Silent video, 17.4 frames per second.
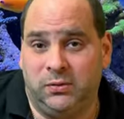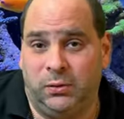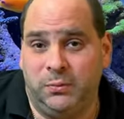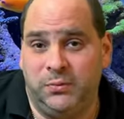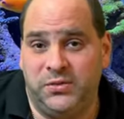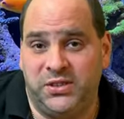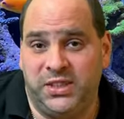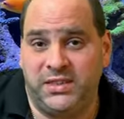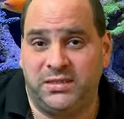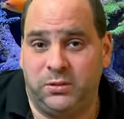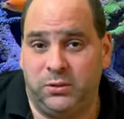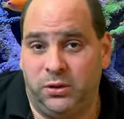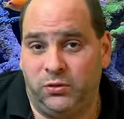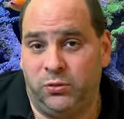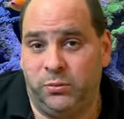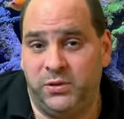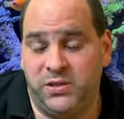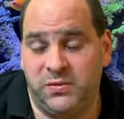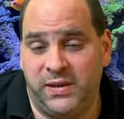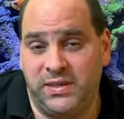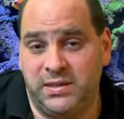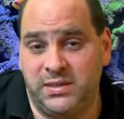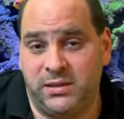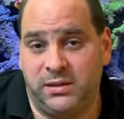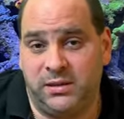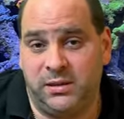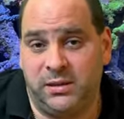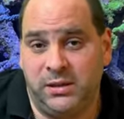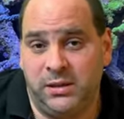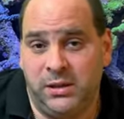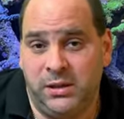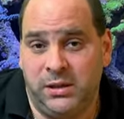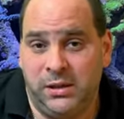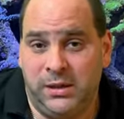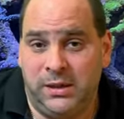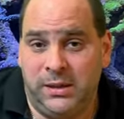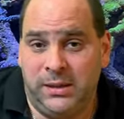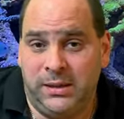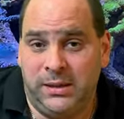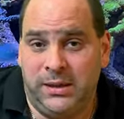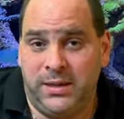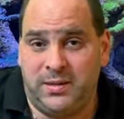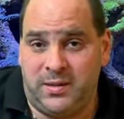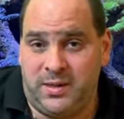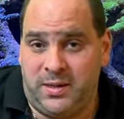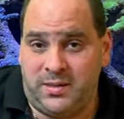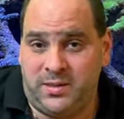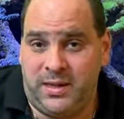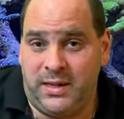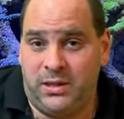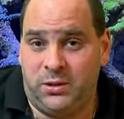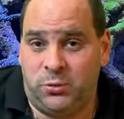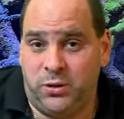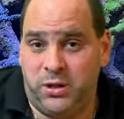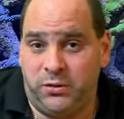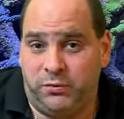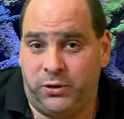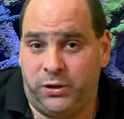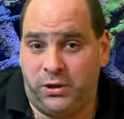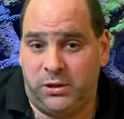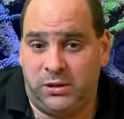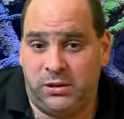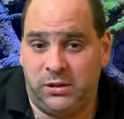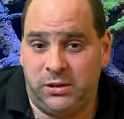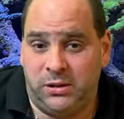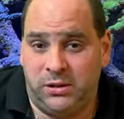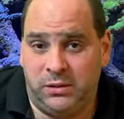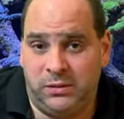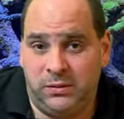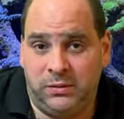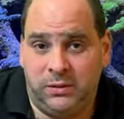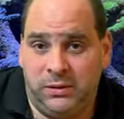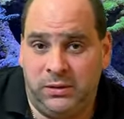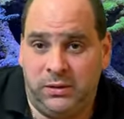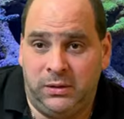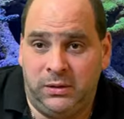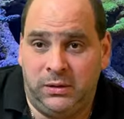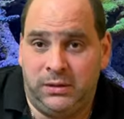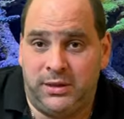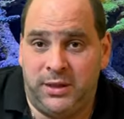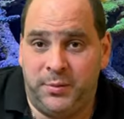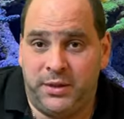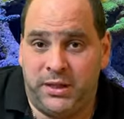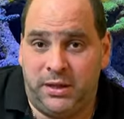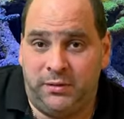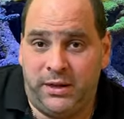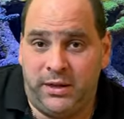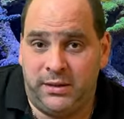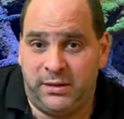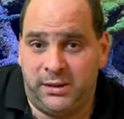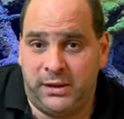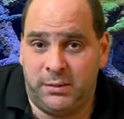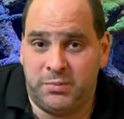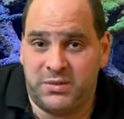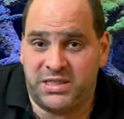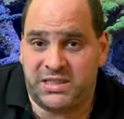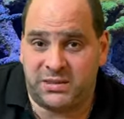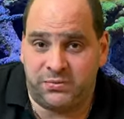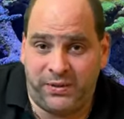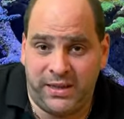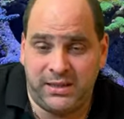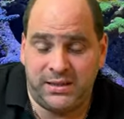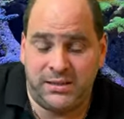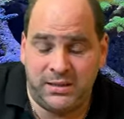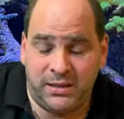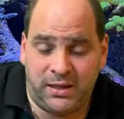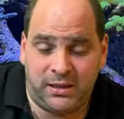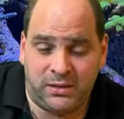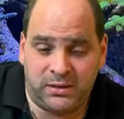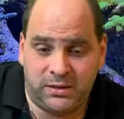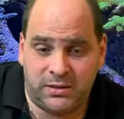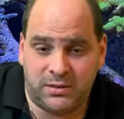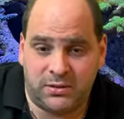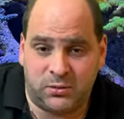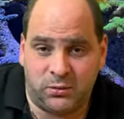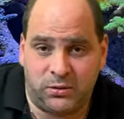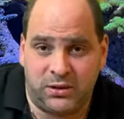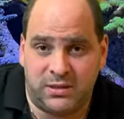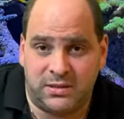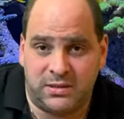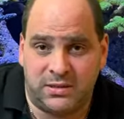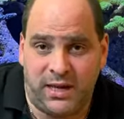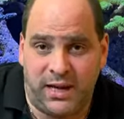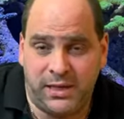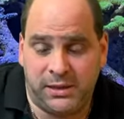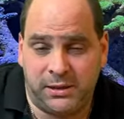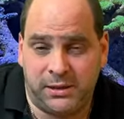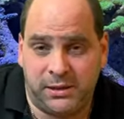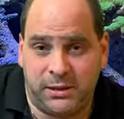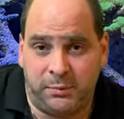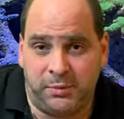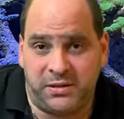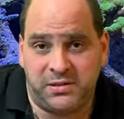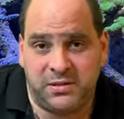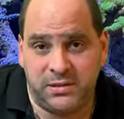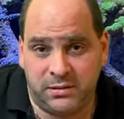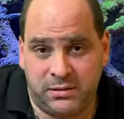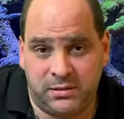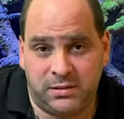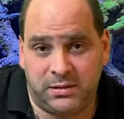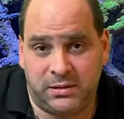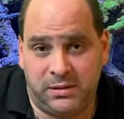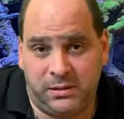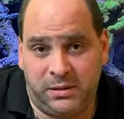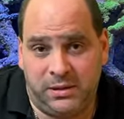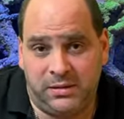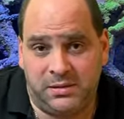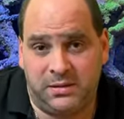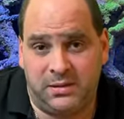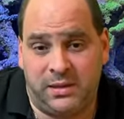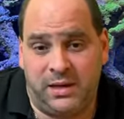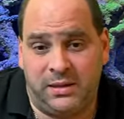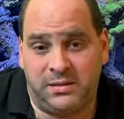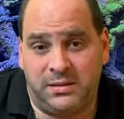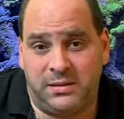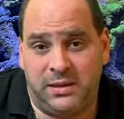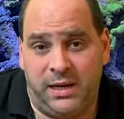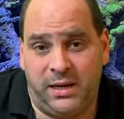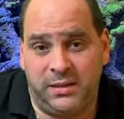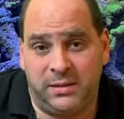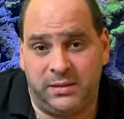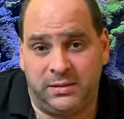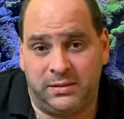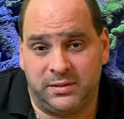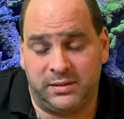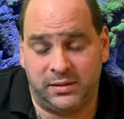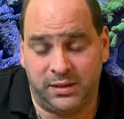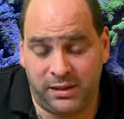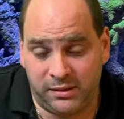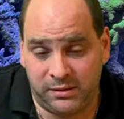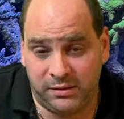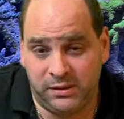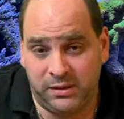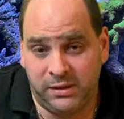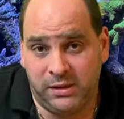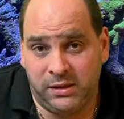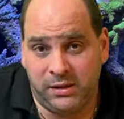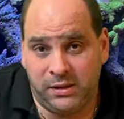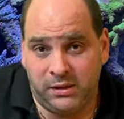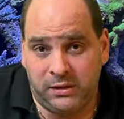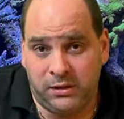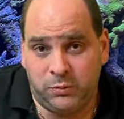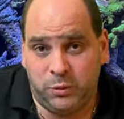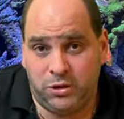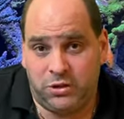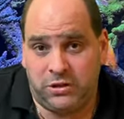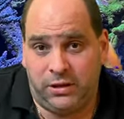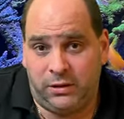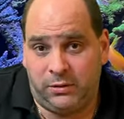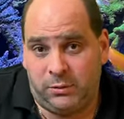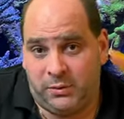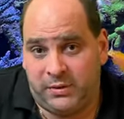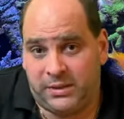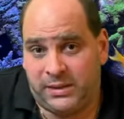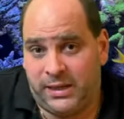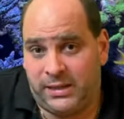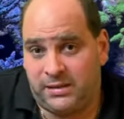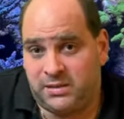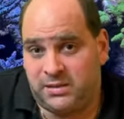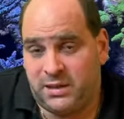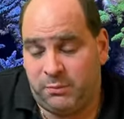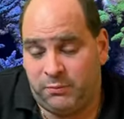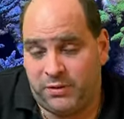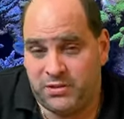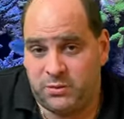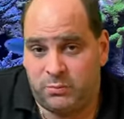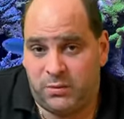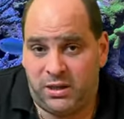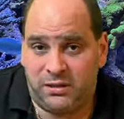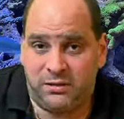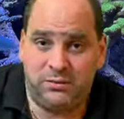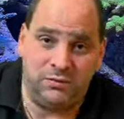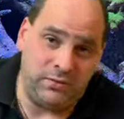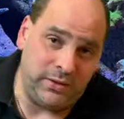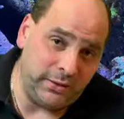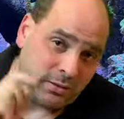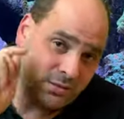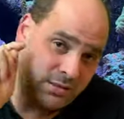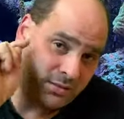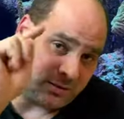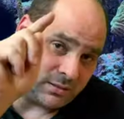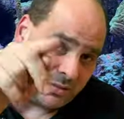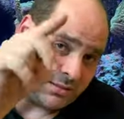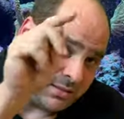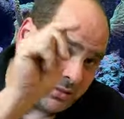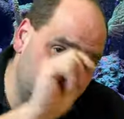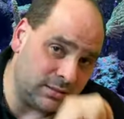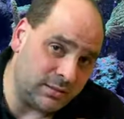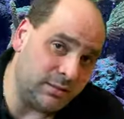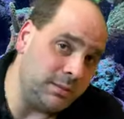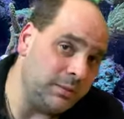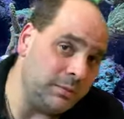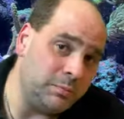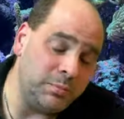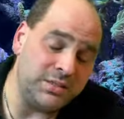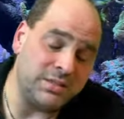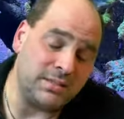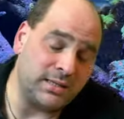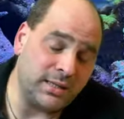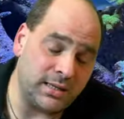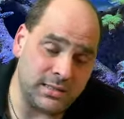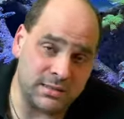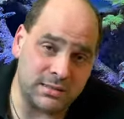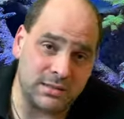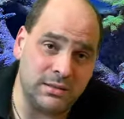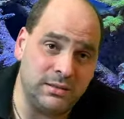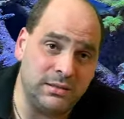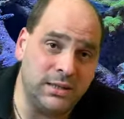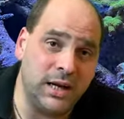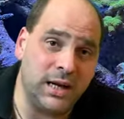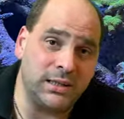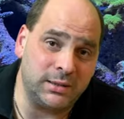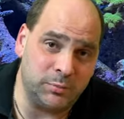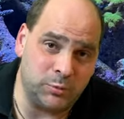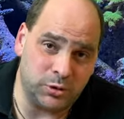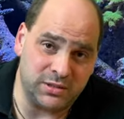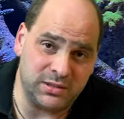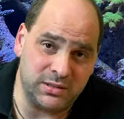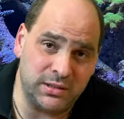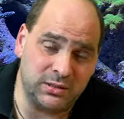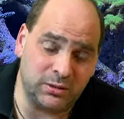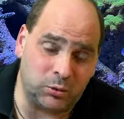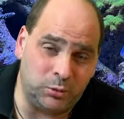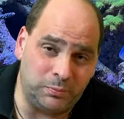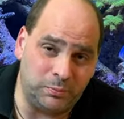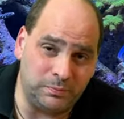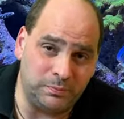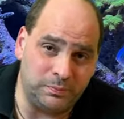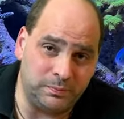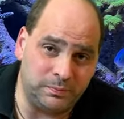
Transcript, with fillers: vom 625er XXL Reefer, der mittlerweile im zweiten Jahr ist und es sind einige Dinge passiert. Es ist, hat sich ja einiges getan. Ich möchte da noch mal eine kleine Zusammenfassung machen. Wenn euch das interessiert, bis gleich nach dem kurzen Intro.